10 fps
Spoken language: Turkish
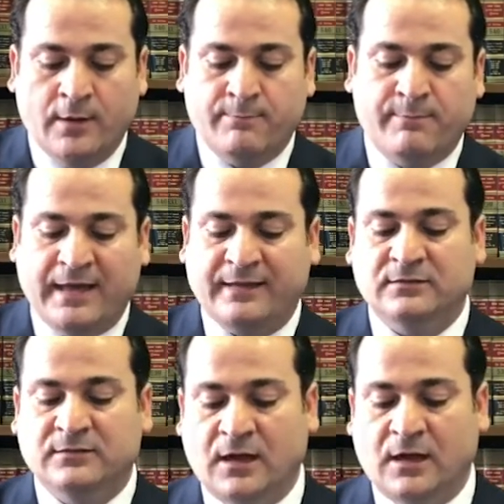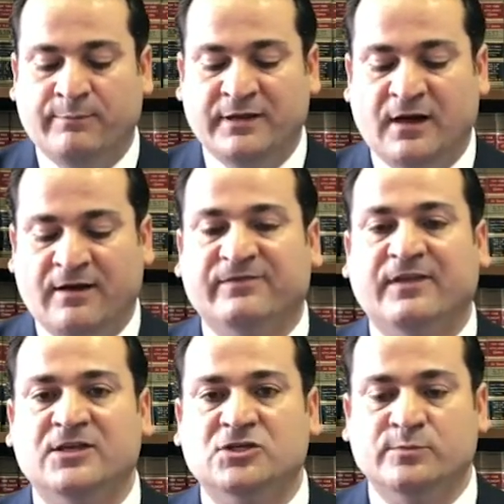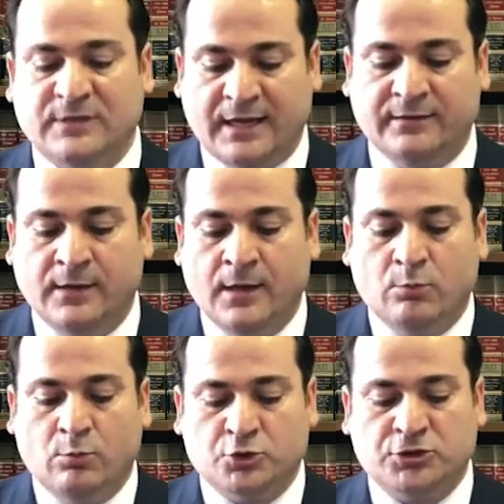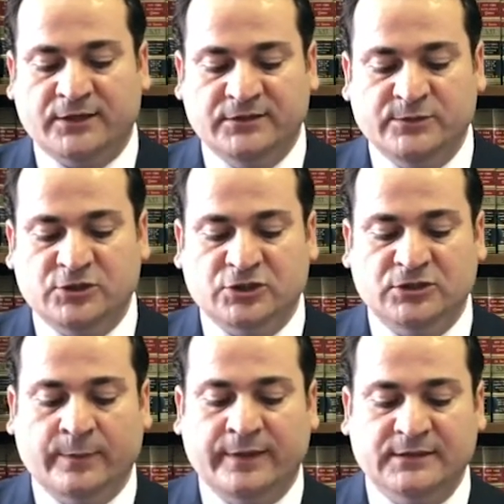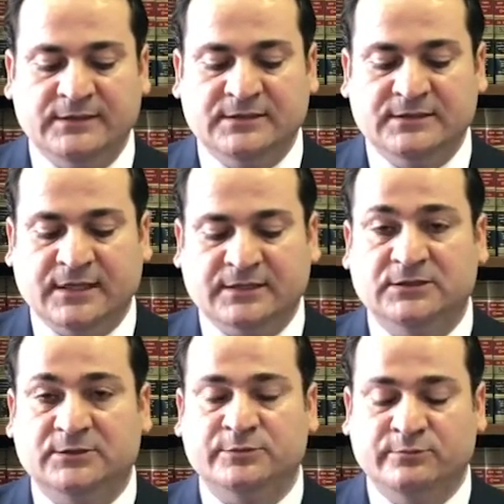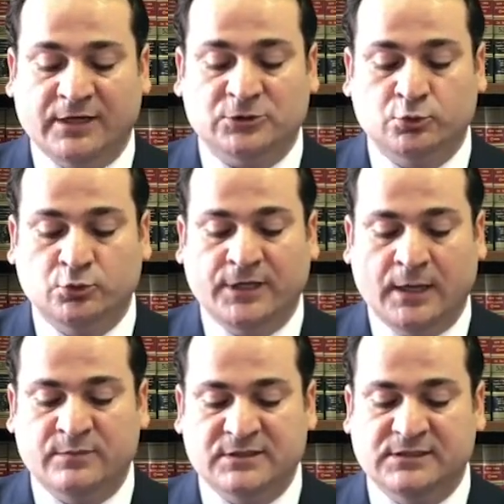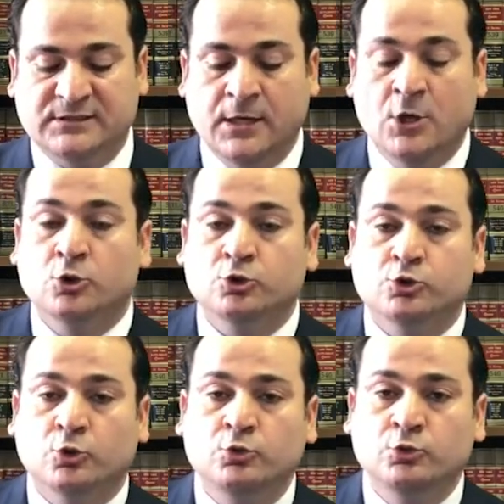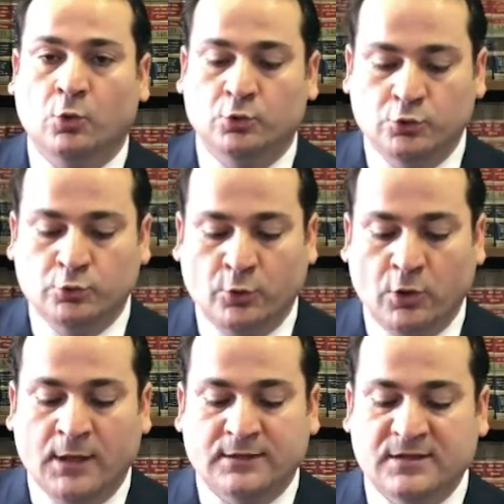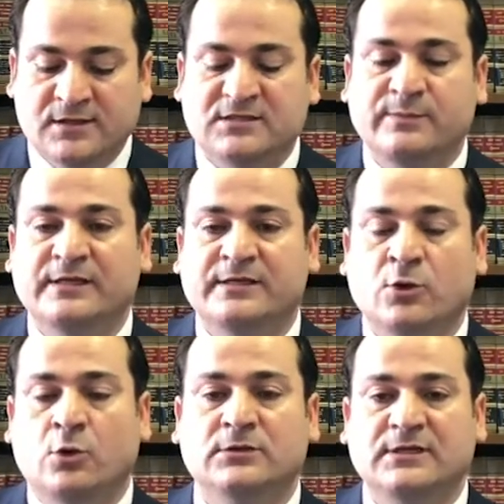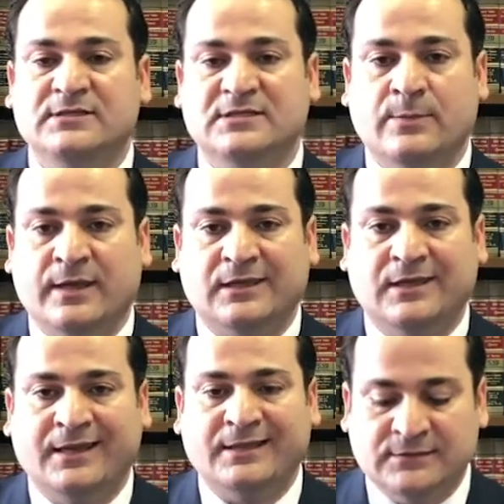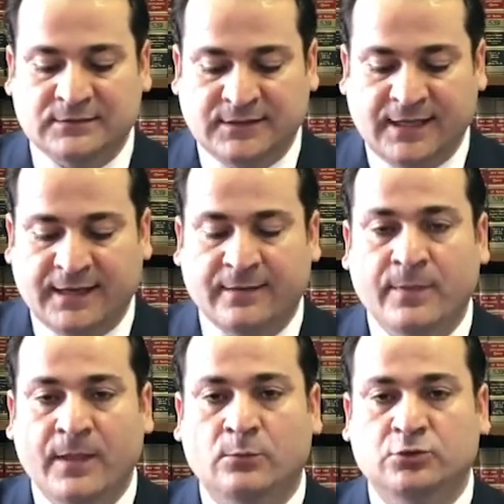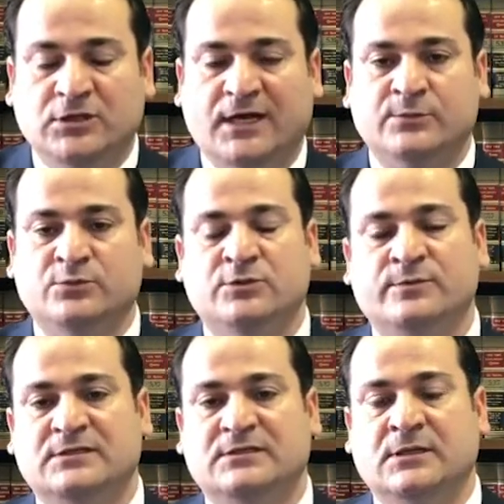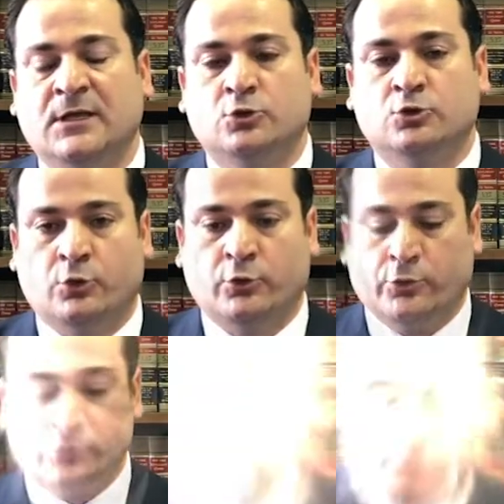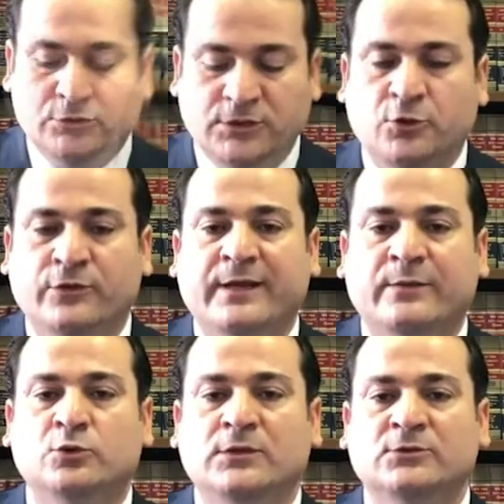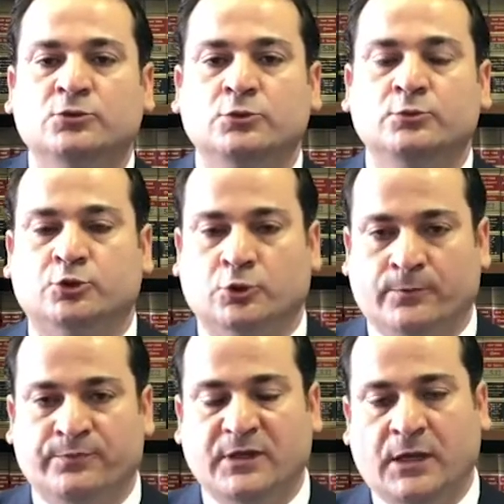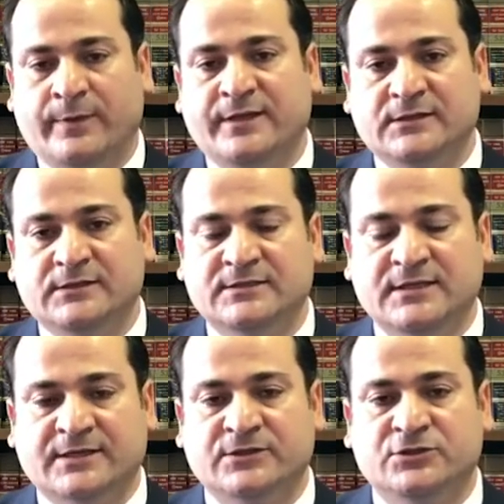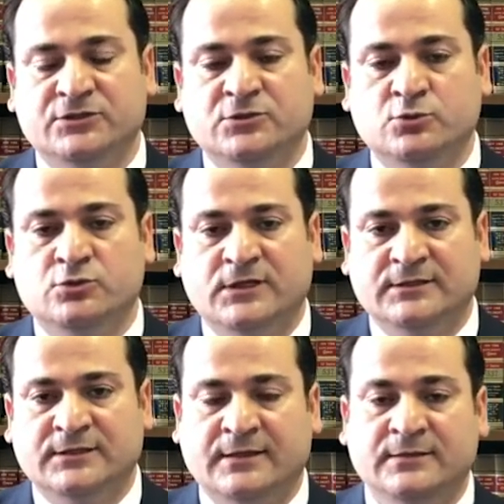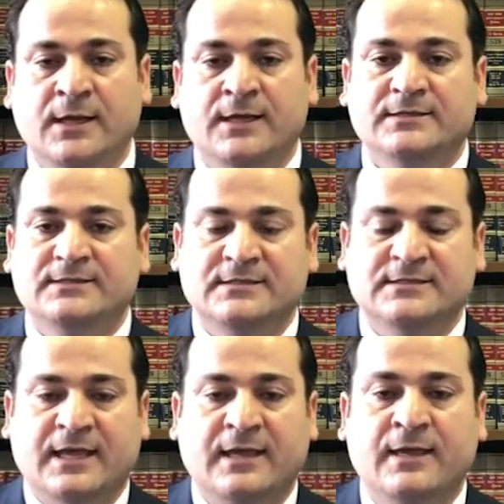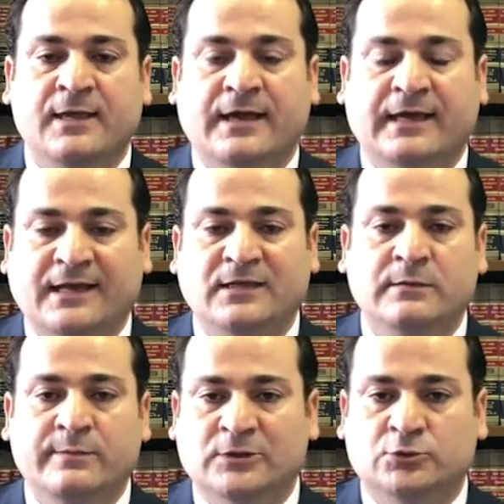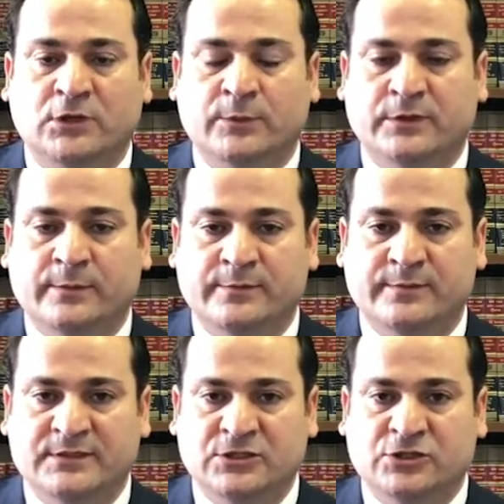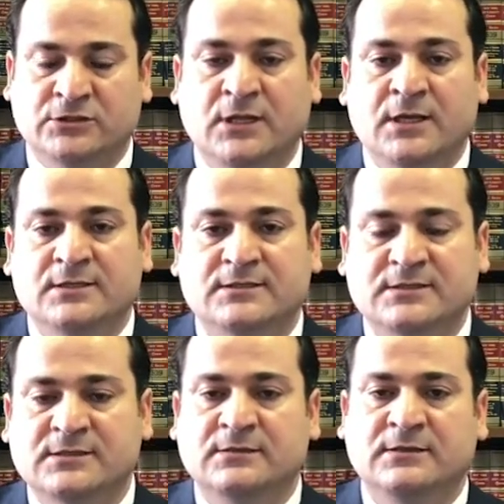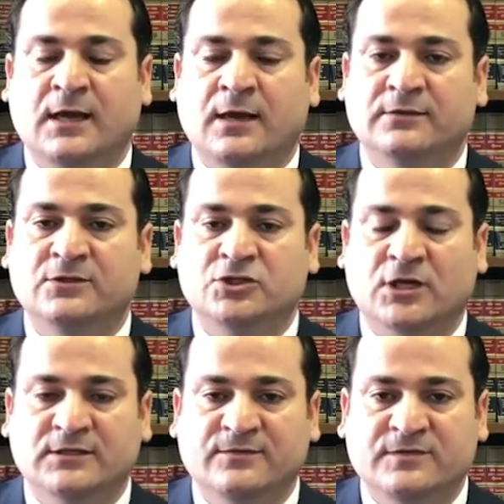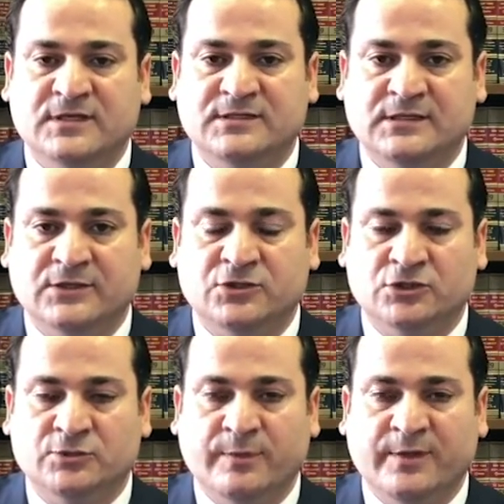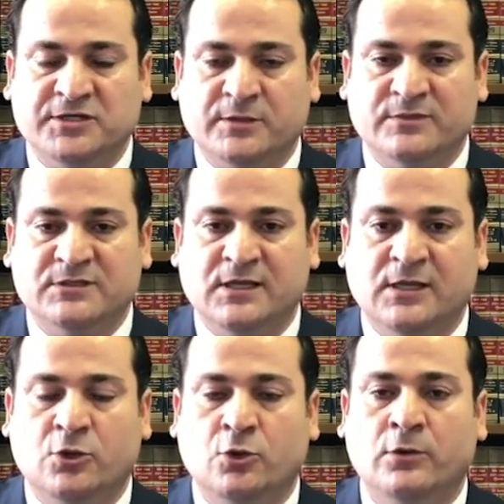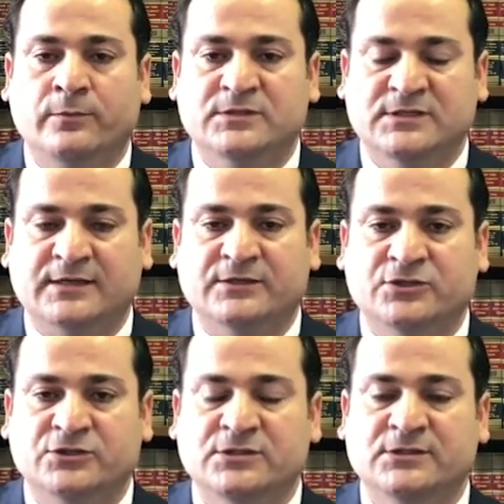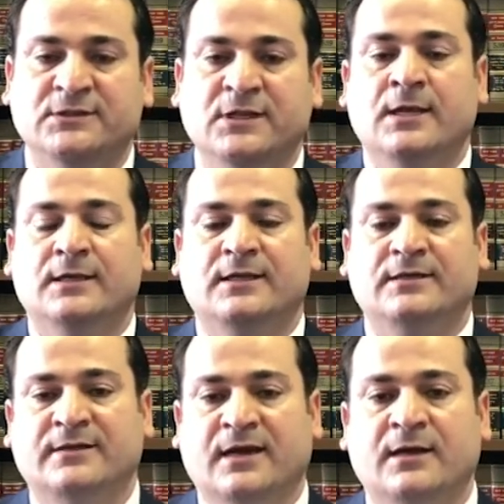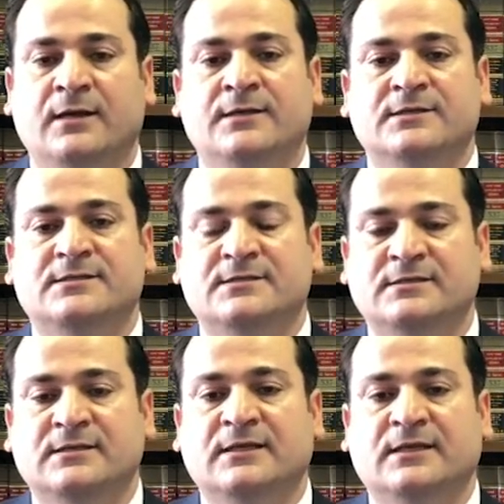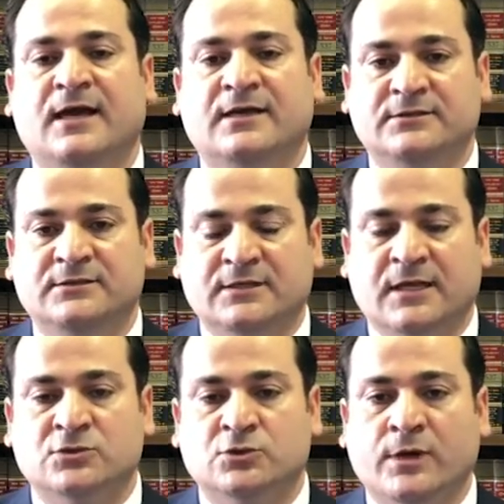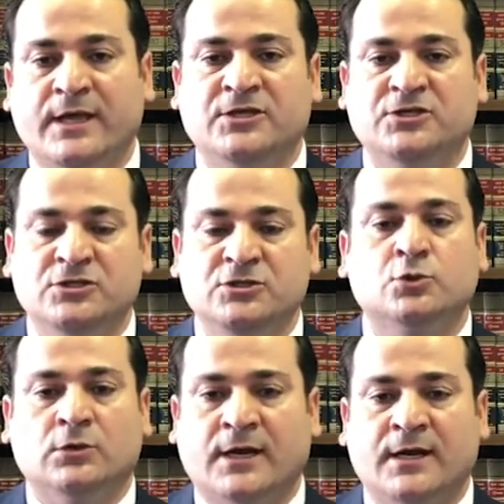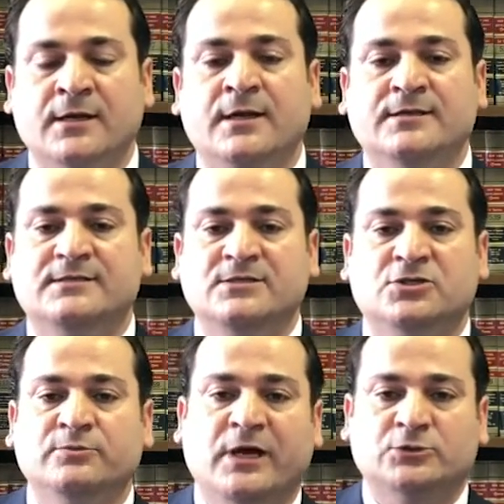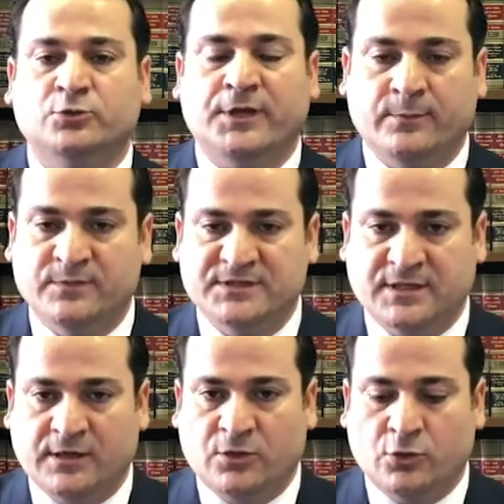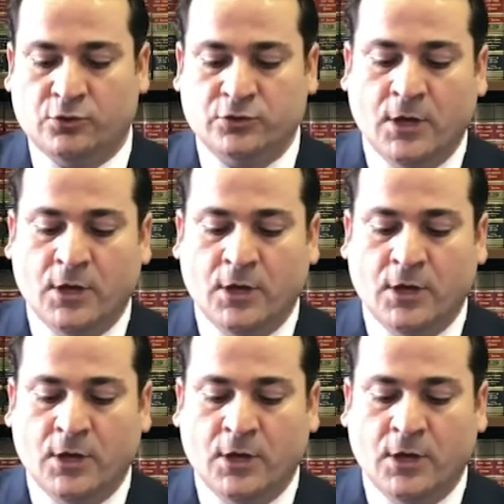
Ben daha bir hafta eşimden boşandığım için Amerikalı kız arkadaşımın başvuru yapması sorun olur mu? Nasıl bir yol izlemek gereklidir diye bu takipçimiz soruyor. Buradaki önemli olan durum şu. Amerikalı kız arkadaşınızın üzerinden size herhangi bir başvuru yapılabilmesi için sizin ya nişanlık vizesiyle çalışma başlatması gerekiyor kız arkadaşınızın ya da sizinle nikah kıydıktan sonra eşiniz olarak sizin için başvuru yapması gerekiyor.